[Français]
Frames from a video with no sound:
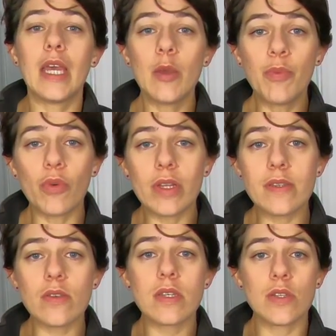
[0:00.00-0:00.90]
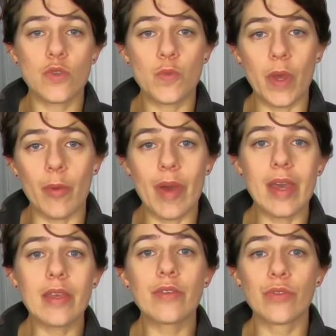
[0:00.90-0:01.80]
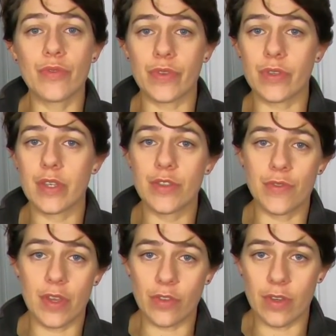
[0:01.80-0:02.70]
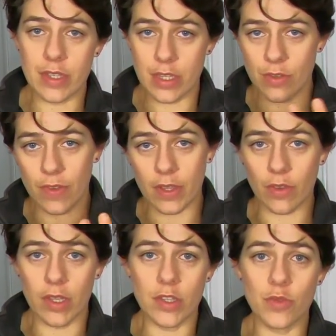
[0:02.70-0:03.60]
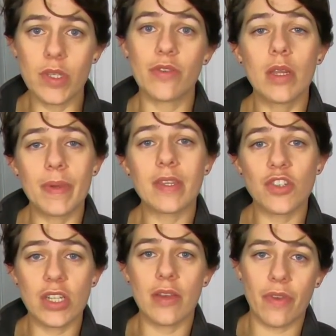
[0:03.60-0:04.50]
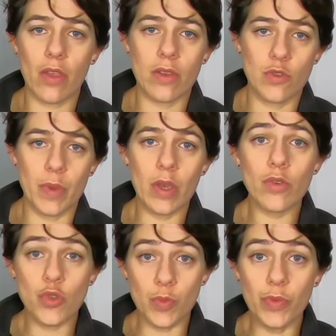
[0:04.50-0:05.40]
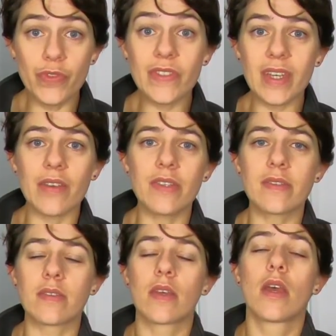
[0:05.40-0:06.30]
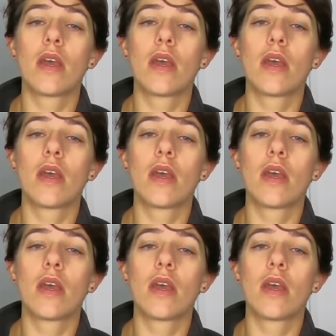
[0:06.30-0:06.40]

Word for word: Et pour les anciennes superbikes 916, 996, 998, les patins de chaîne inférieure et supérieure se bouffent très vite